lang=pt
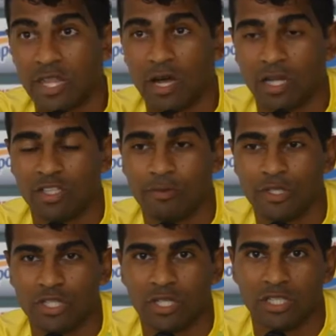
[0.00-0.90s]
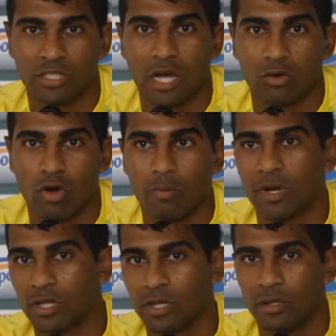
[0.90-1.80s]
ser a despedida antes da
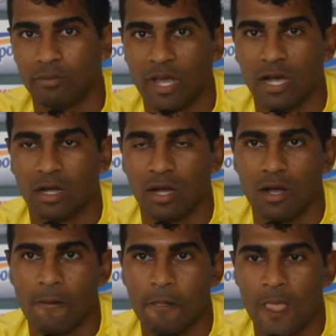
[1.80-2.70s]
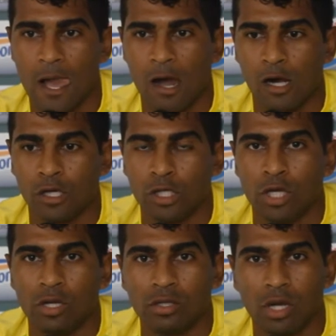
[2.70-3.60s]
Copa aqui em BH.
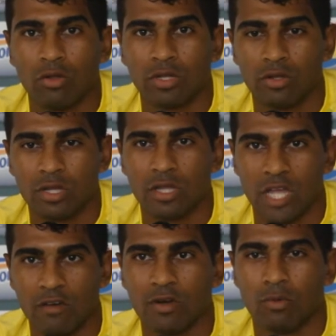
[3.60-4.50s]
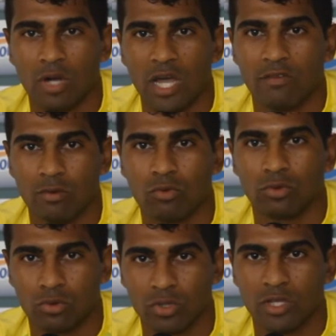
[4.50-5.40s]
Então, se Deus quiser, vamos lá e vamos
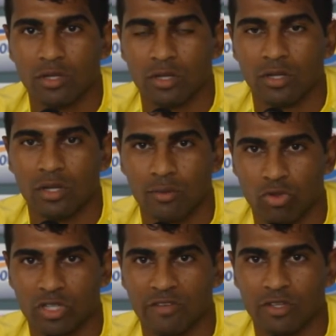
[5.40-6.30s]
com tudo e em busca da